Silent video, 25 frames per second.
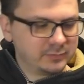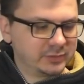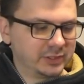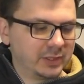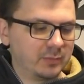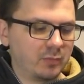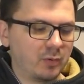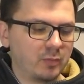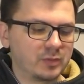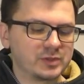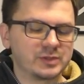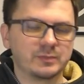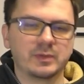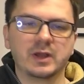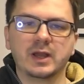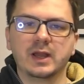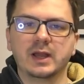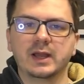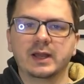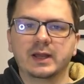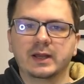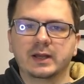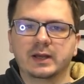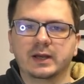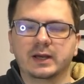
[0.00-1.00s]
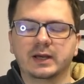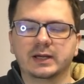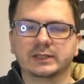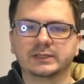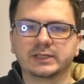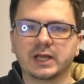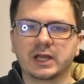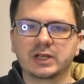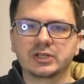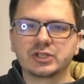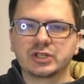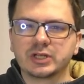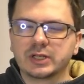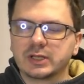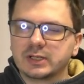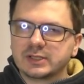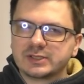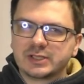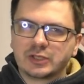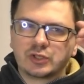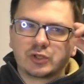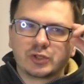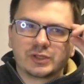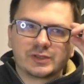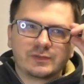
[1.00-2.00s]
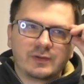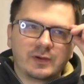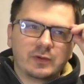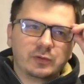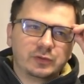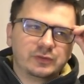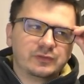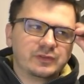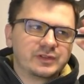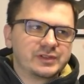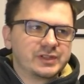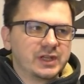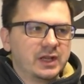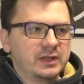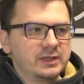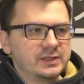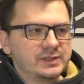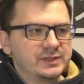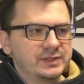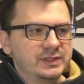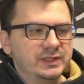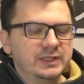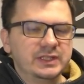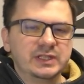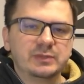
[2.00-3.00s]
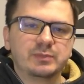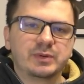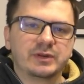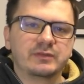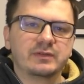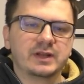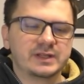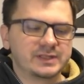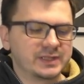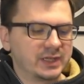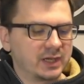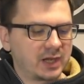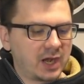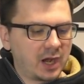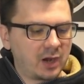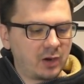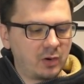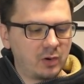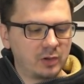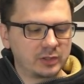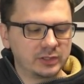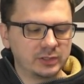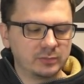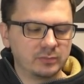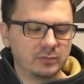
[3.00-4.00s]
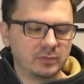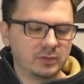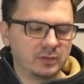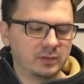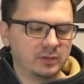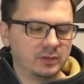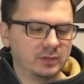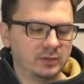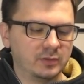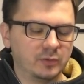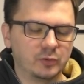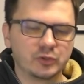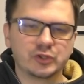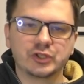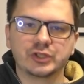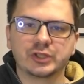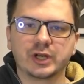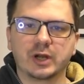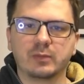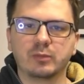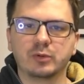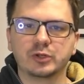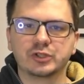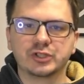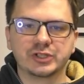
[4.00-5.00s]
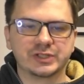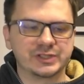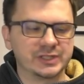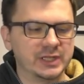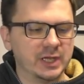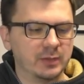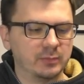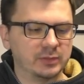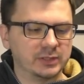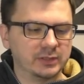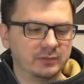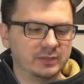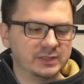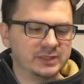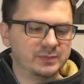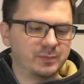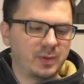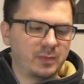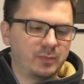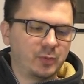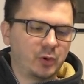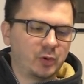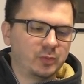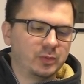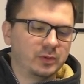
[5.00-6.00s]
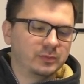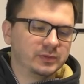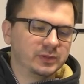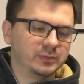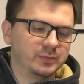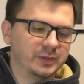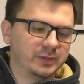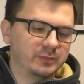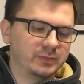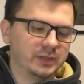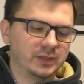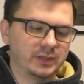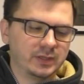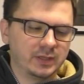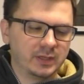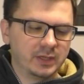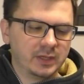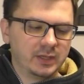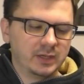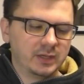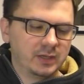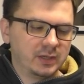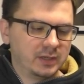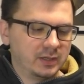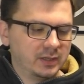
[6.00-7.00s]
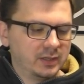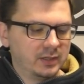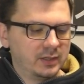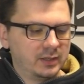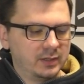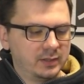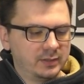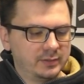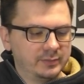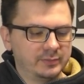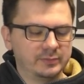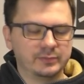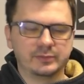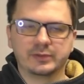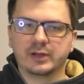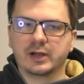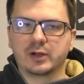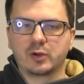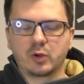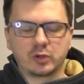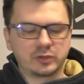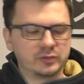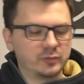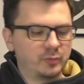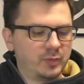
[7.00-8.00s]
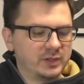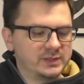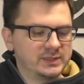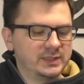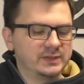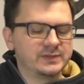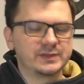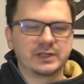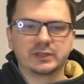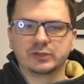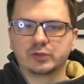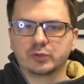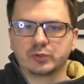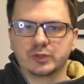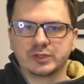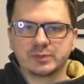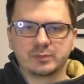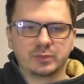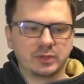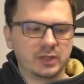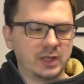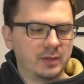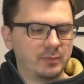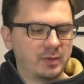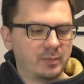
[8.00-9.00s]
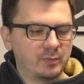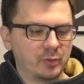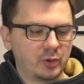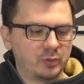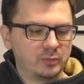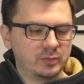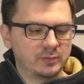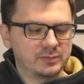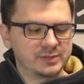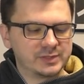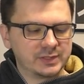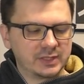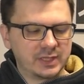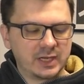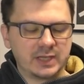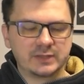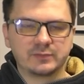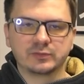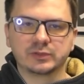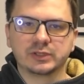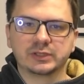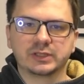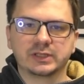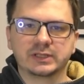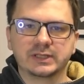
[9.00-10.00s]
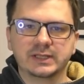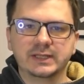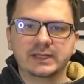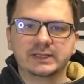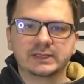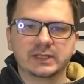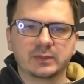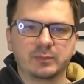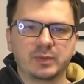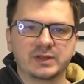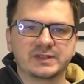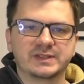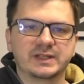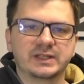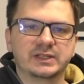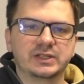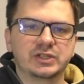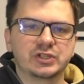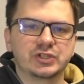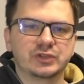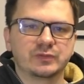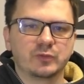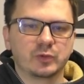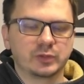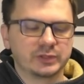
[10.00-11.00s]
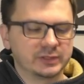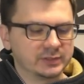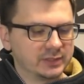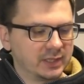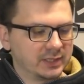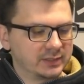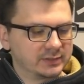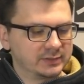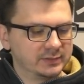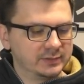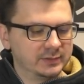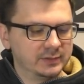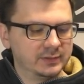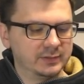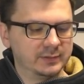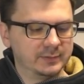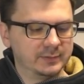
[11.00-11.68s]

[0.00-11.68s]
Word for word: Таким образом, а, также за счет своей универсальности и непривязки к аккордам а, очень рабочая схема. Давайте попробуем на примере а, аккордовой последовательности, которая у нас была, попробуем сыграть вот этот лик на последний четвертый такт.